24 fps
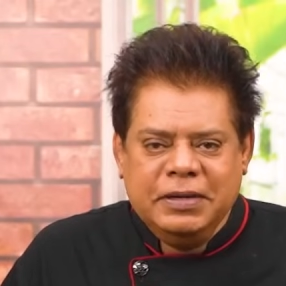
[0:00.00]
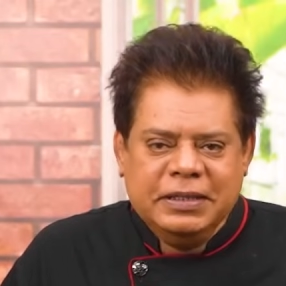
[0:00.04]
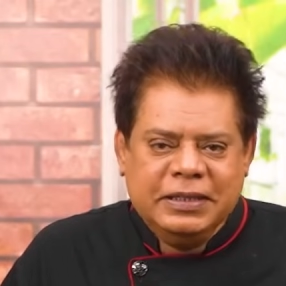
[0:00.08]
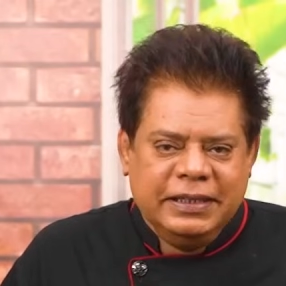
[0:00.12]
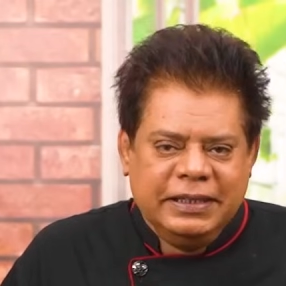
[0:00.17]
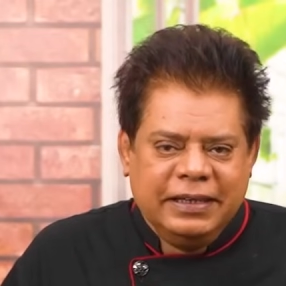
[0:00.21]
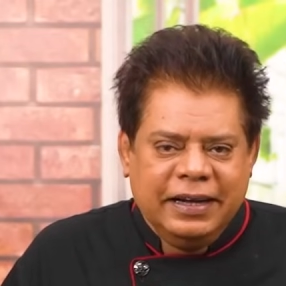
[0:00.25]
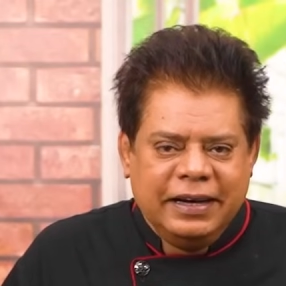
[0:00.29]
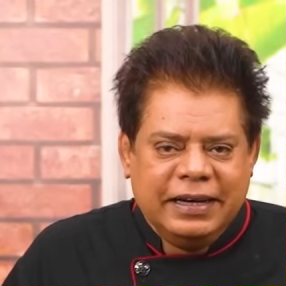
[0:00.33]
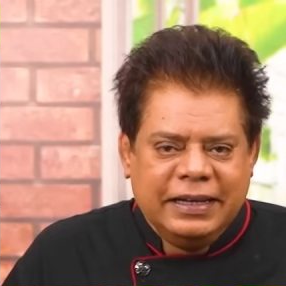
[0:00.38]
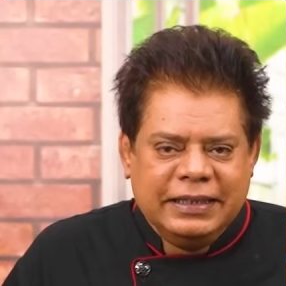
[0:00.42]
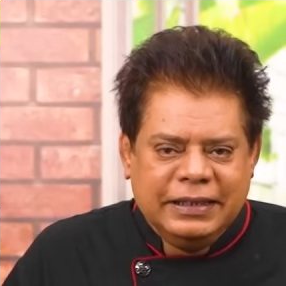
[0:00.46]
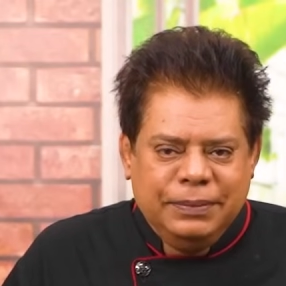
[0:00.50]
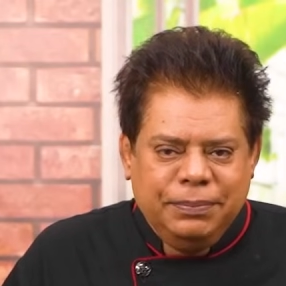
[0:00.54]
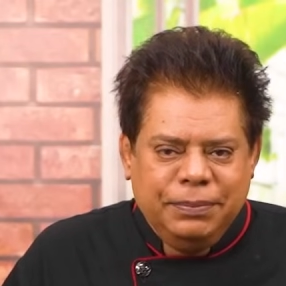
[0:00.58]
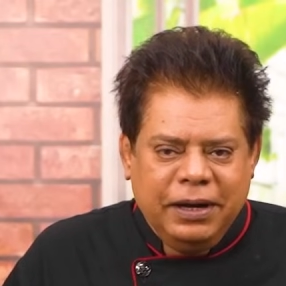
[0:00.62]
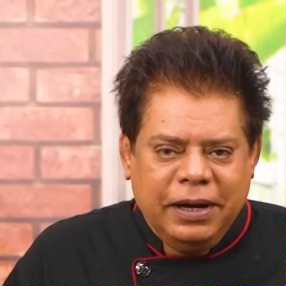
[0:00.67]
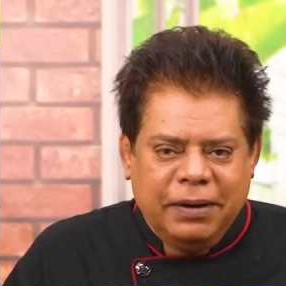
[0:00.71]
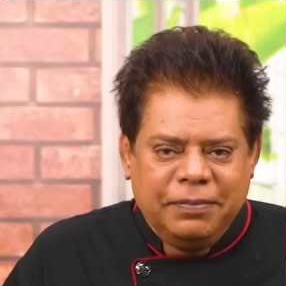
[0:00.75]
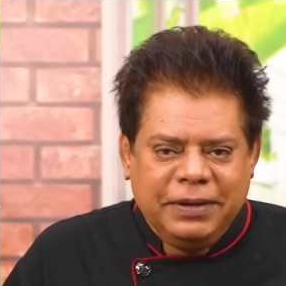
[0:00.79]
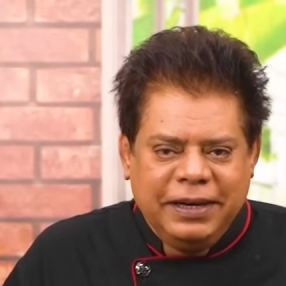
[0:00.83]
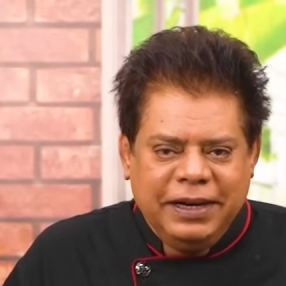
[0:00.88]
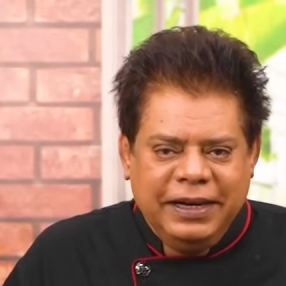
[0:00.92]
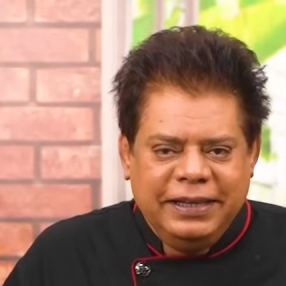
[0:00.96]
मज़ेदार रेसिपी
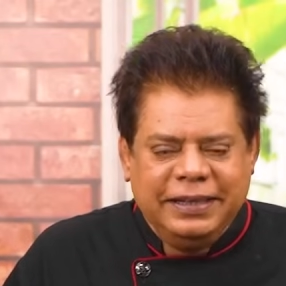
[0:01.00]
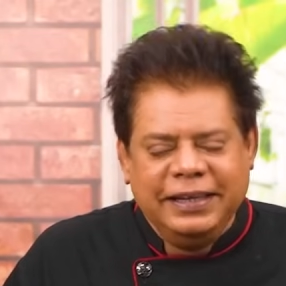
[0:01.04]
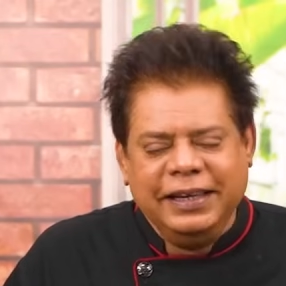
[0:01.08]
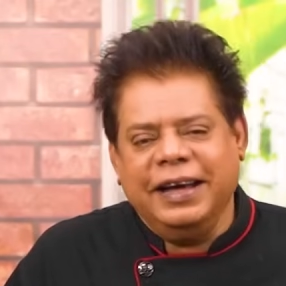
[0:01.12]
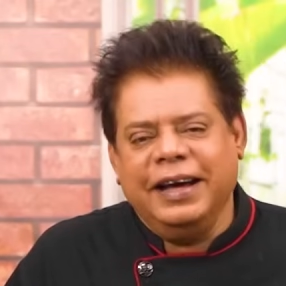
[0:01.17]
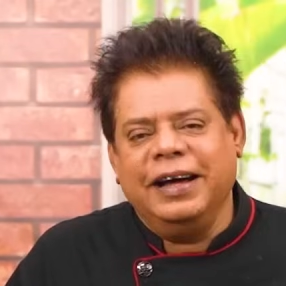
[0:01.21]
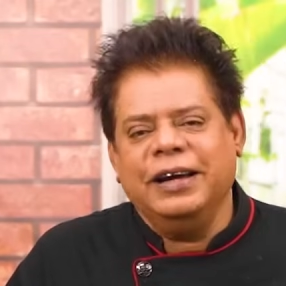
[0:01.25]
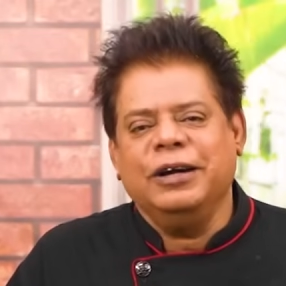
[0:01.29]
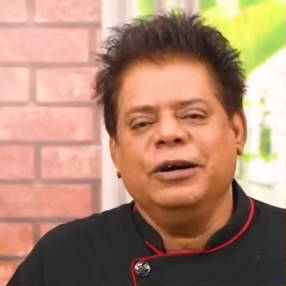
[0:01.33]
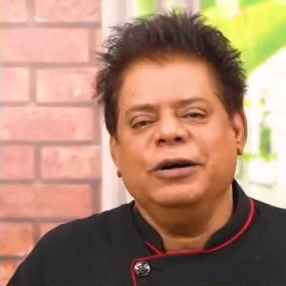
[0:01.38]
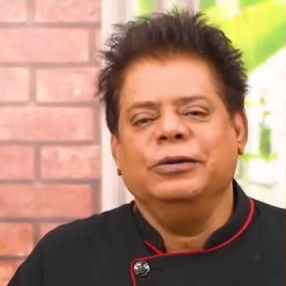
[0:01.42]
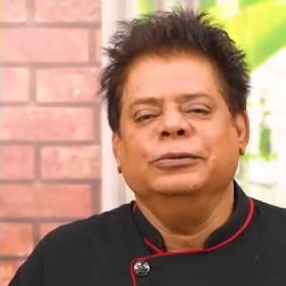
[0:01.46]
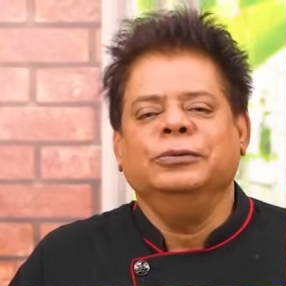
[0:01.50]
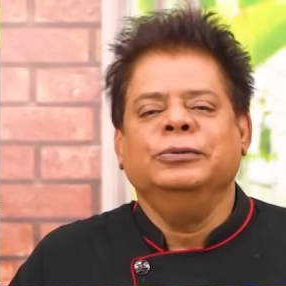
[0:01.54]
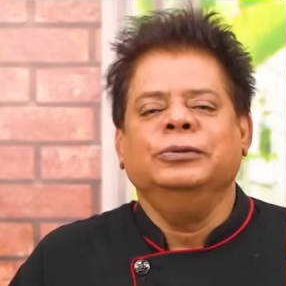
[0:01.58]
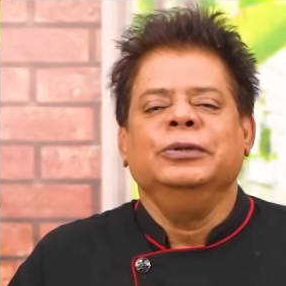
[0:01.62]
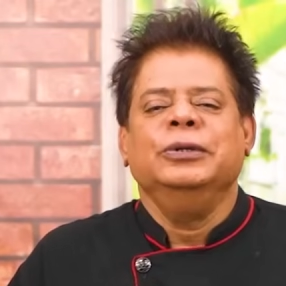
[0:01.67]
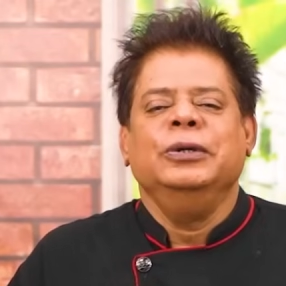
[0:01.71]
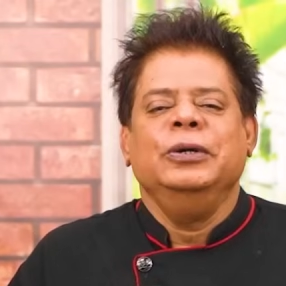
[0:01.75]
आपके लिए तैयार करूं